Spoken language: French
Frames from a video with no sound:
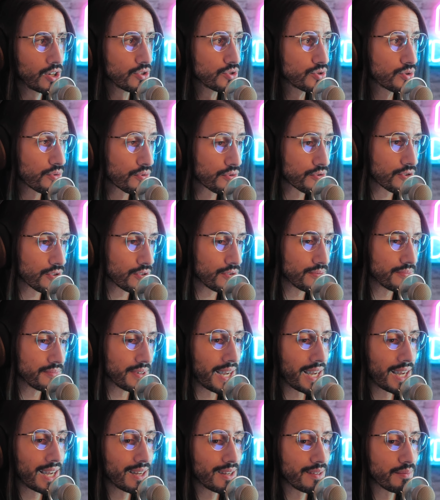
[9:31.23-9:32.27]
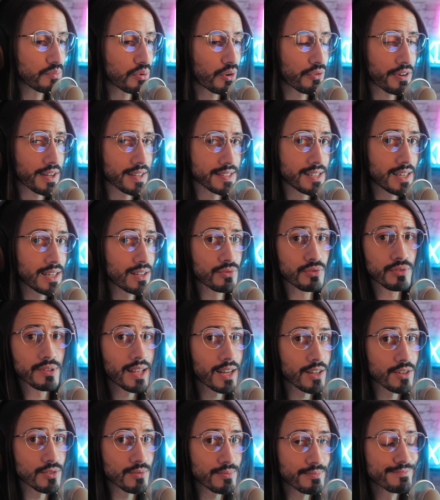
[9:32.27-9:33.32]
Sauf que, bah, pour faire ça, il faut de
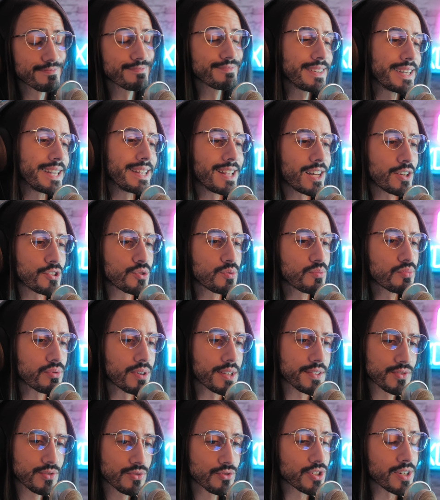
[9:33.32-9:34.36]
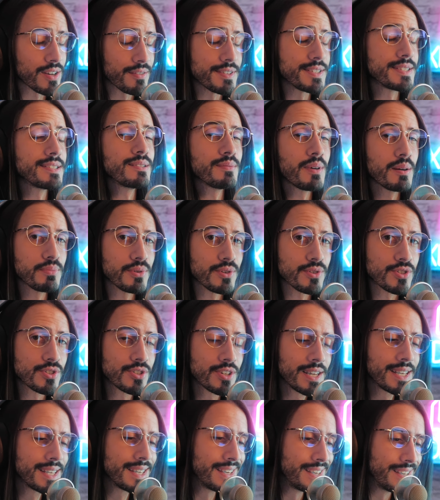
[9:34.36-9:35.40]
l'argent. Et l'argent, pour l'instant, je l'investis de ma poche.
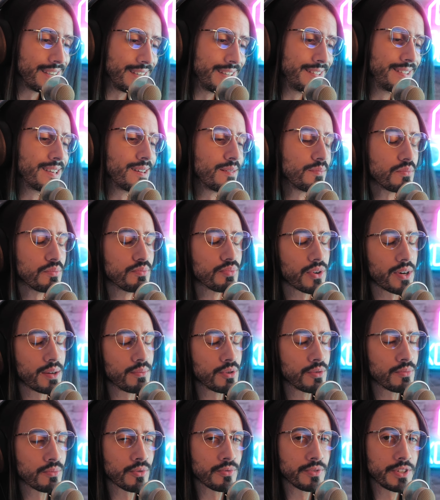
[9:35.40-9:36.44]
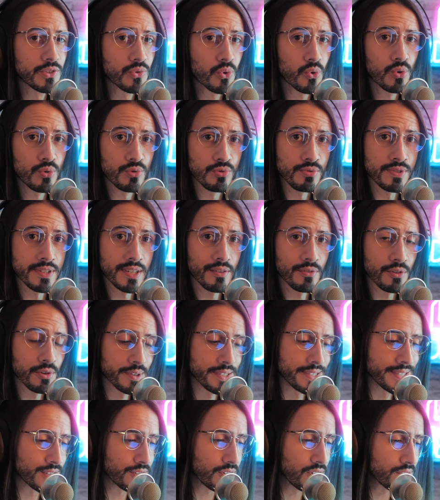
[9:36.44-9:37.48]
Idem pour l'abonnement Nitro du serveur
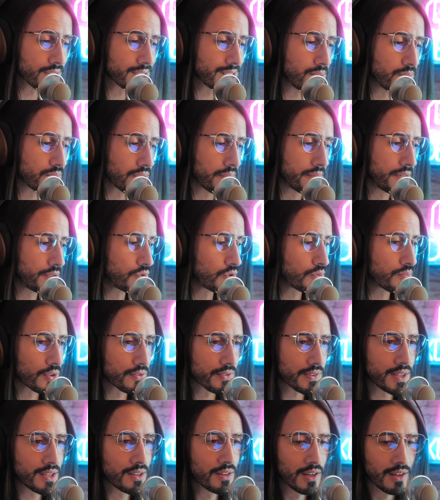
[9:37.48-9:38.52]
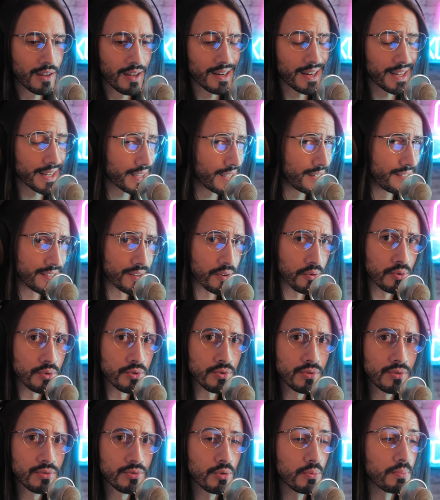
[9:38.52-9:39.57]
Discord qui me permet d'augmenter la qualité
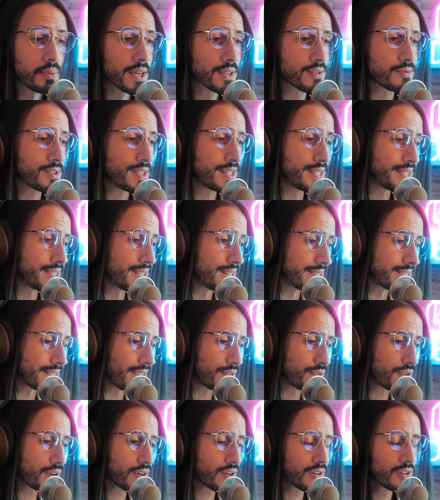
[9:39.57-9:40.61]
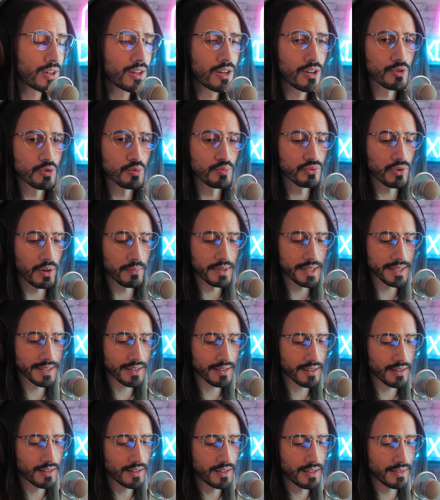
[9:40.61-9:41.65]
audio, de personnaliser le serveur, de pouvoir
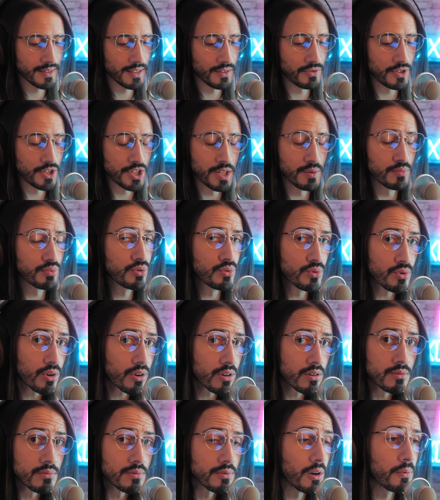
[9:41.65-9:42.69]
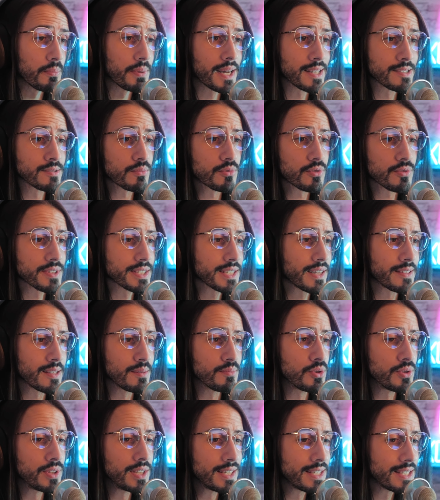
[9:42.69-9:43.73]
mettre des fichiers plus lourds. Euh, par exemple, quand il y a un
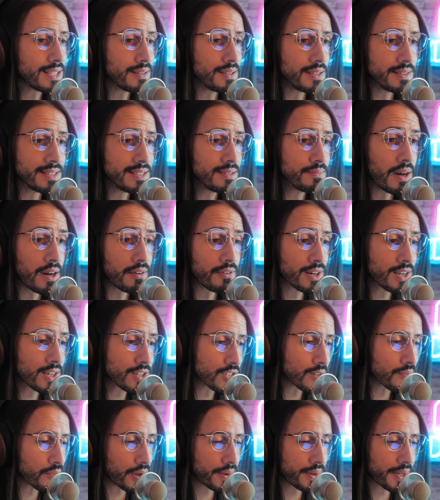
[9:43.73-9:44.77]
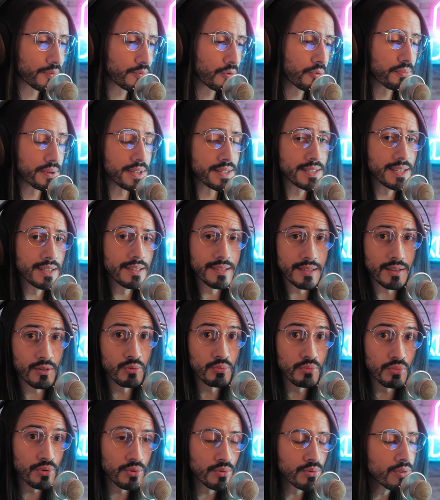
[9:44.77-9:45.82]
abonné qui dit Bah voilà, j'ai un problème avec mon PC qui
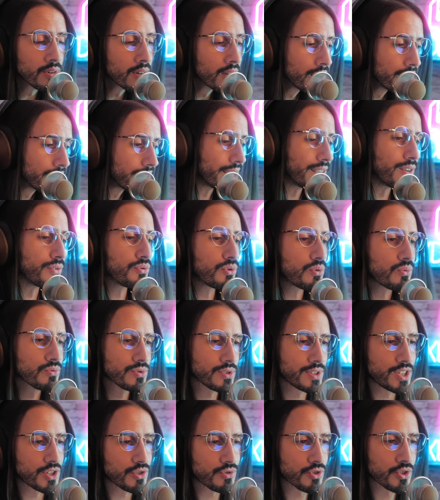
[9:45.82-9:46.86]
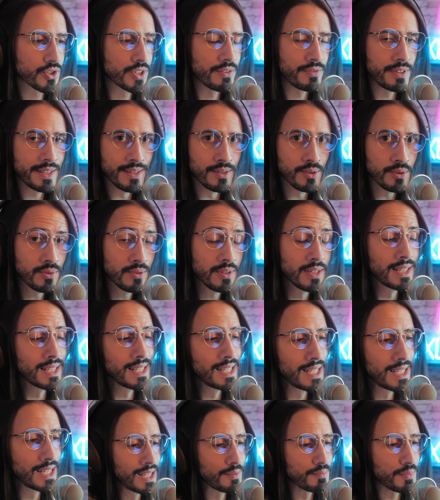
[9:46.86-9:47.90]
s'allume plus, il faut qu'on s'échange des vidéos.
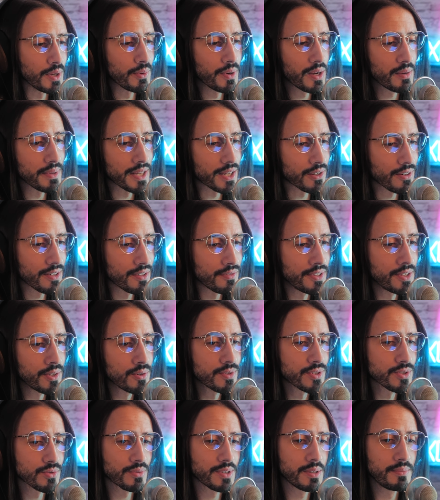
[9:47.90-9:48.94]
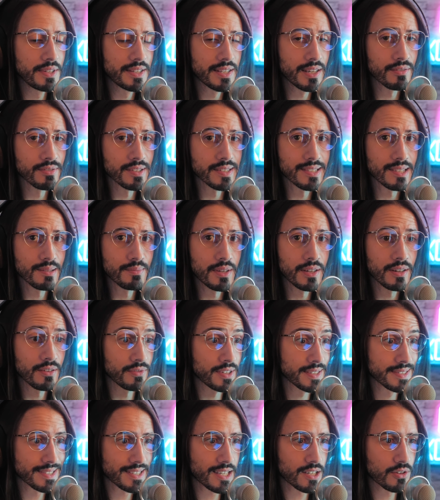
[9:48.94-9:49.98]
Bah ouais, mais quand les vidéos sont limitées à 25,
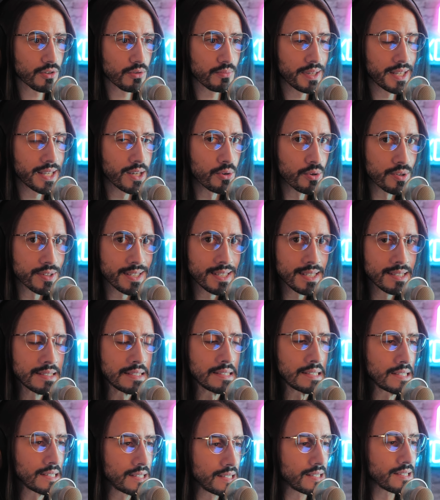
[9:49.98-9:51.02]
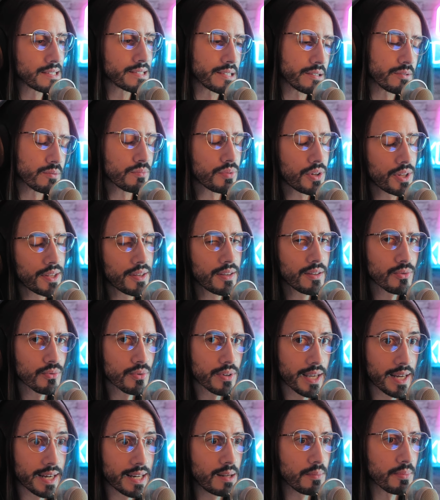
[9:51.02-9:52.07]
25 mégaoctets, c'est compliqué. Donc
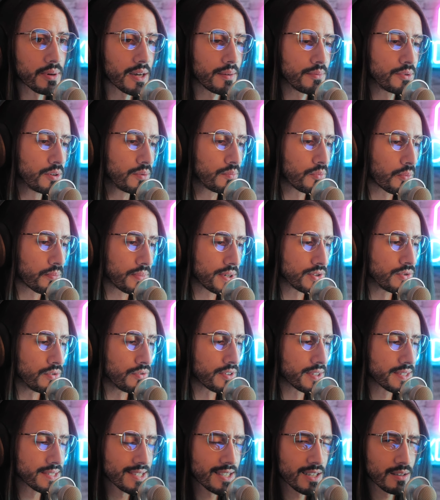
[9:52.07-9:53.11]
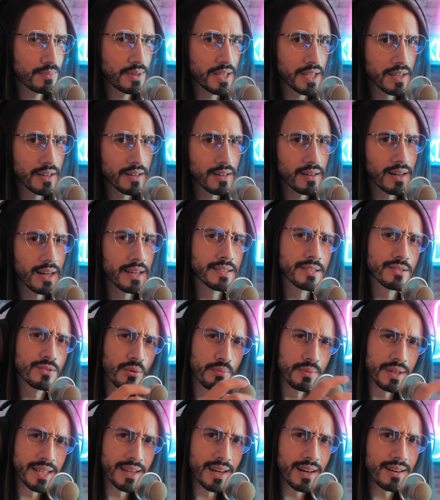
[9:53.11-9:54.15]
avec les premiums, on passe de 25 mégas à 100
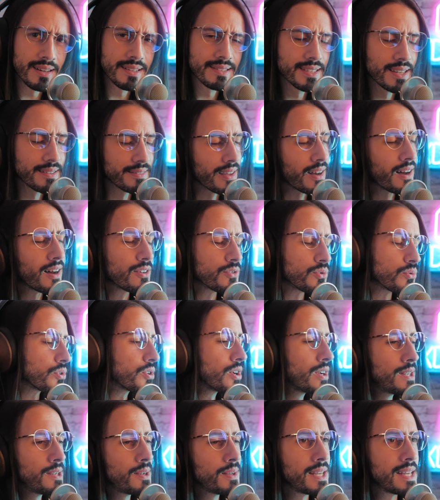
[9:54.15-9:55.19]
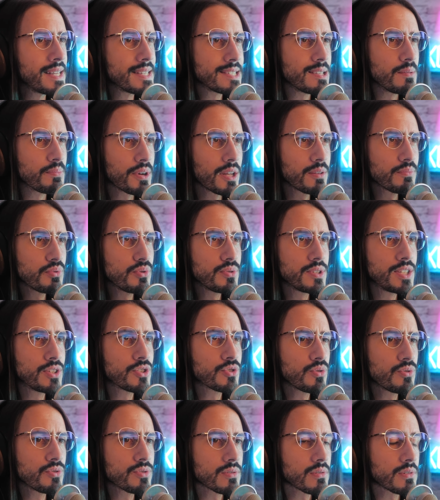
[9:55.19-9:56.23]
mégas, etc. Donc c'est plein de petites
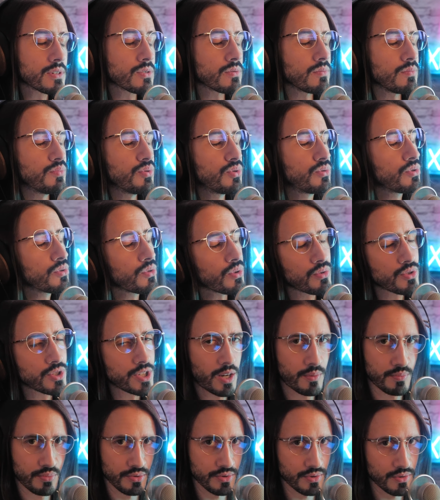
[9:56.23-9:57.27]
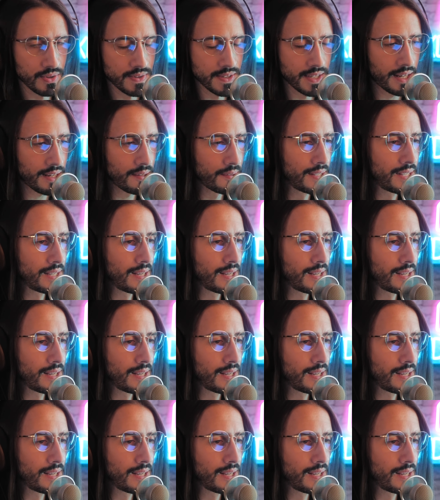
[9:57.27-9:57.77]
choses qui sont beaucoup trop chères pour ce que c'est.